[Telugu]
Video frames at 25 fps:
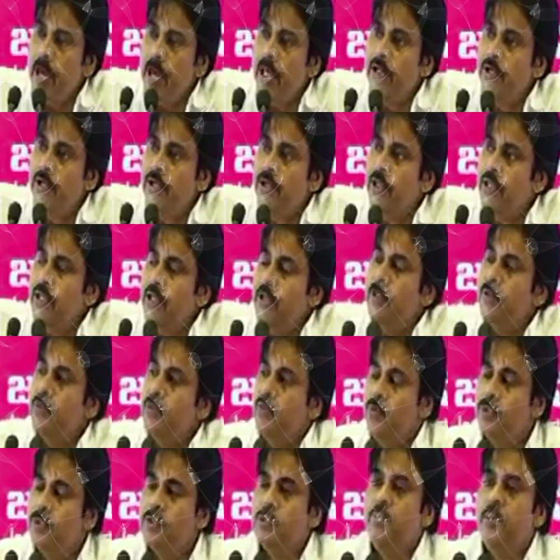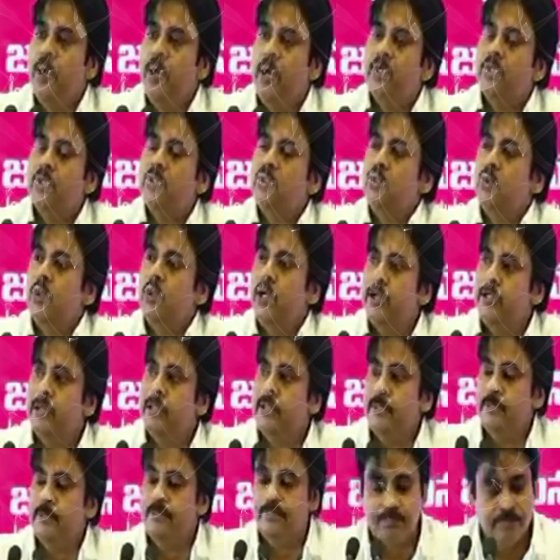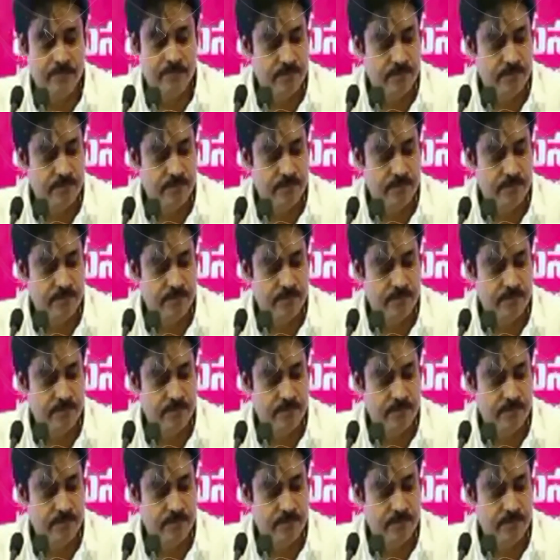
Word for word: హ్యుమానిటీ విచ్ బ్రాటస్ టుగెదర్